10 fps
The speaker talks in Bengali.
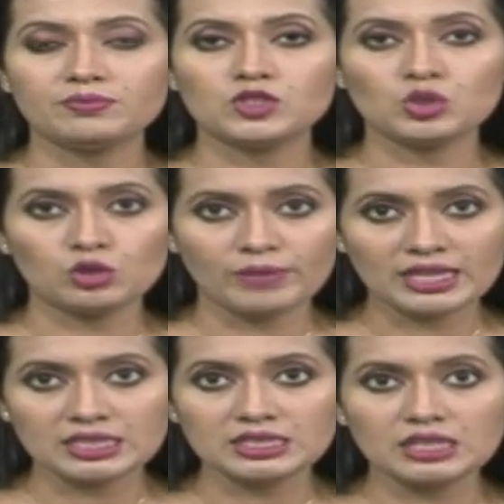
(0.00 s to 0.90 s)
ঝোড়ো
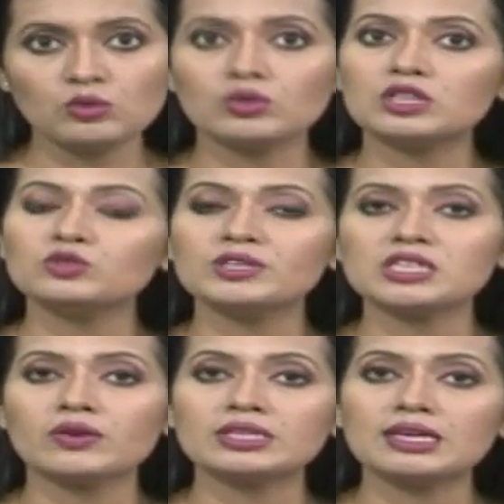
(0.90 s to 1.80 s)
বাতাসে নৌকা ডুবে
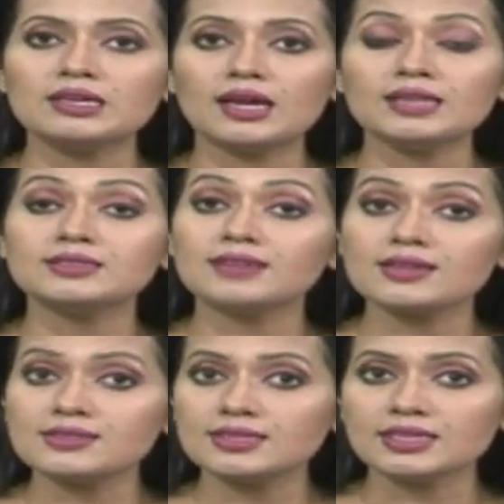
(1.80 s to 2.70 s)
যাওয়াতেই এই
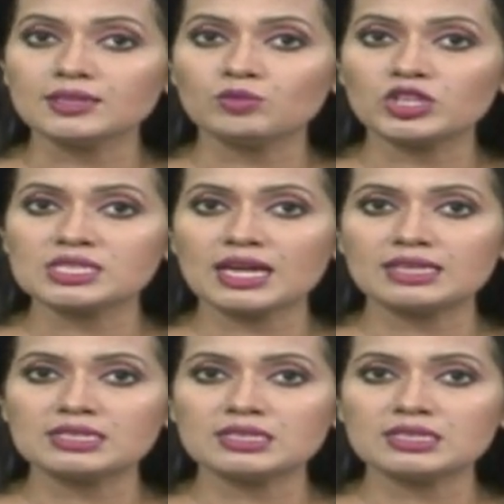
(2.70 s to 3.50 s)
ট্র্যাজেডি বলে জানিয়েছেন